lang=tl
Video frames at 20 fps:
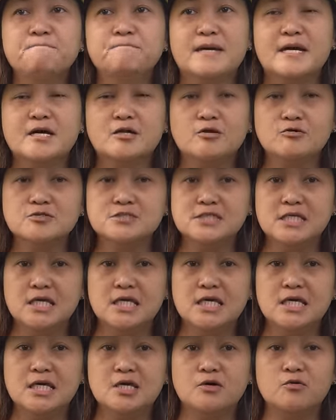Pero
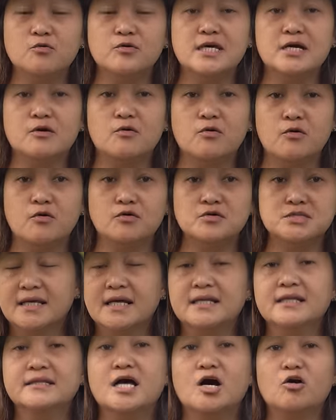si kuya ko
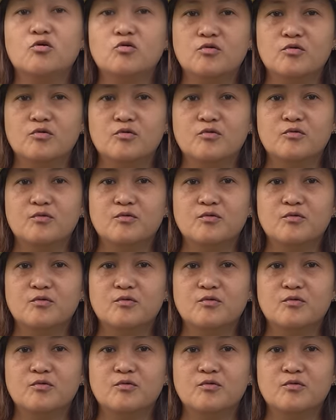galit ako